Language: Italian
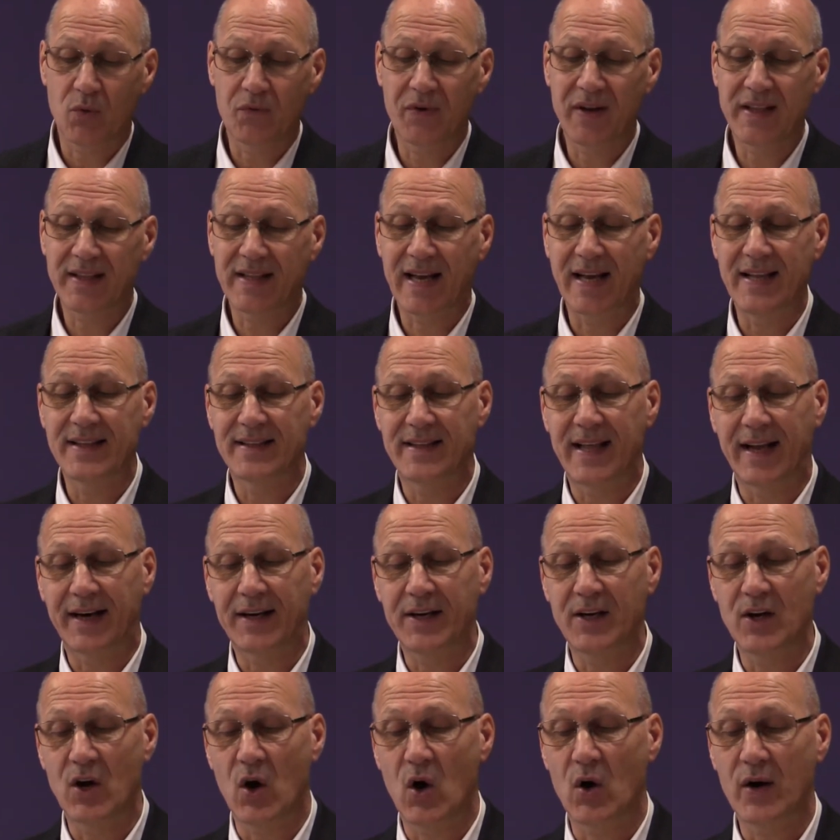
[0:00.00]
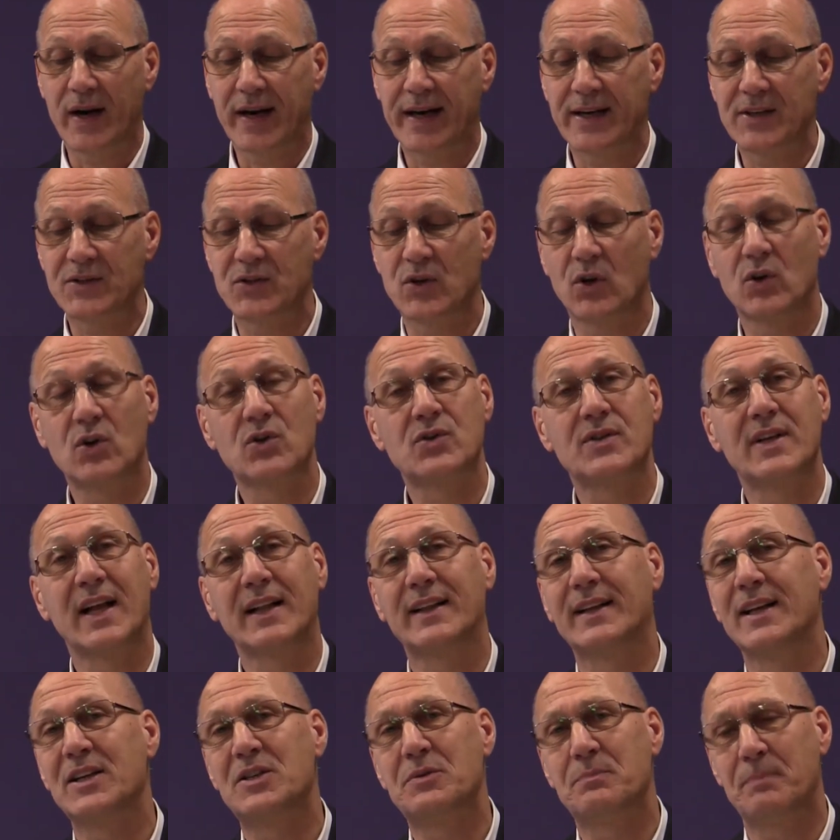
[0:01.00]
vita interiore che sono
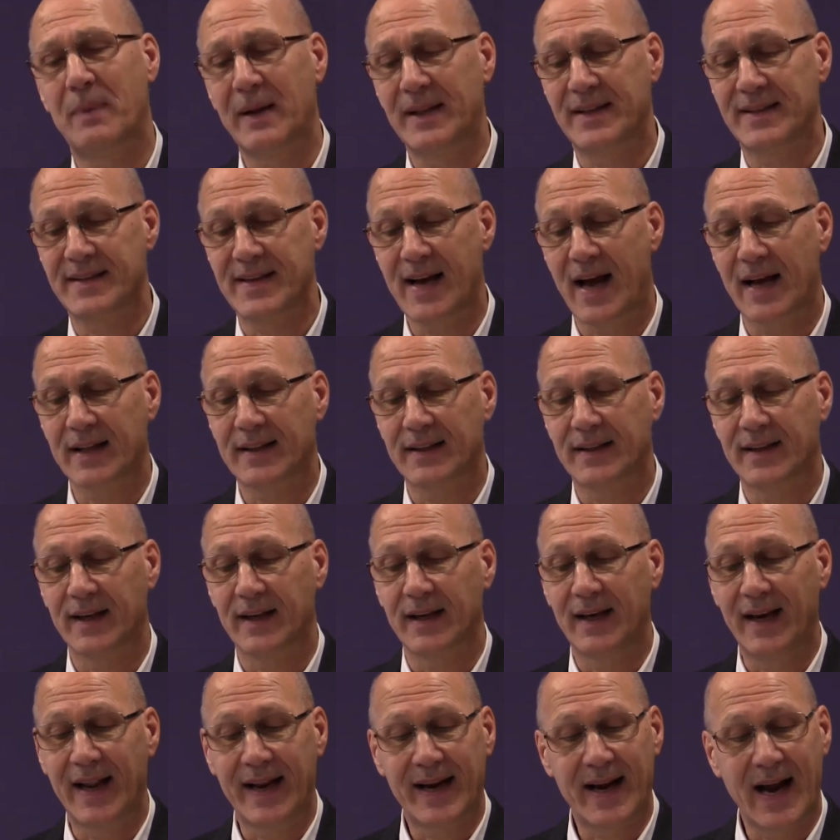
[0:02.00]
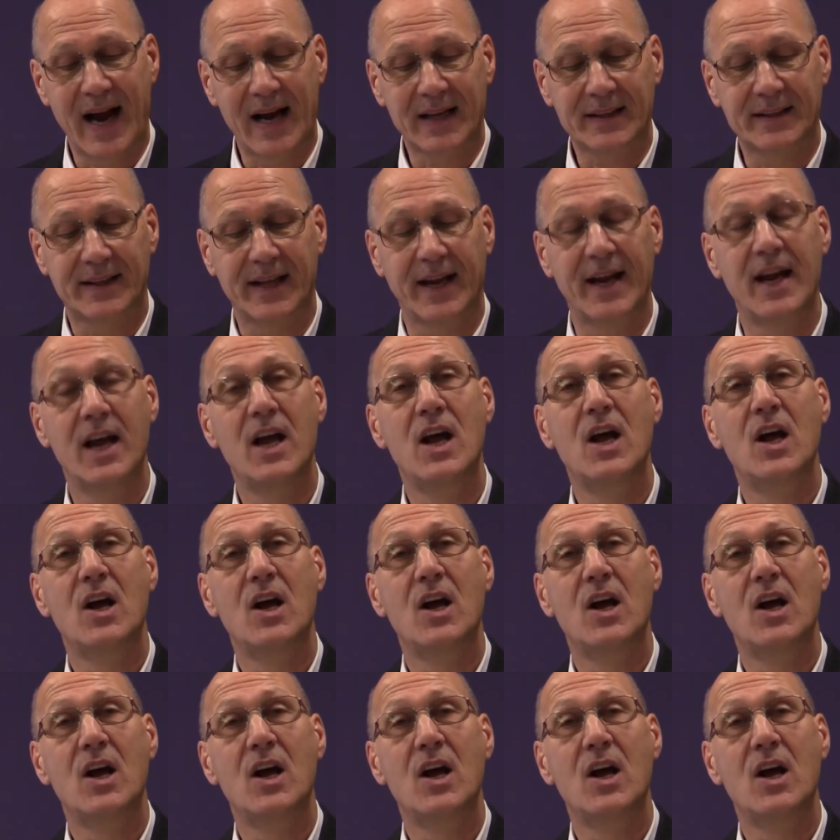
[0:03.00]
state spezzate, legate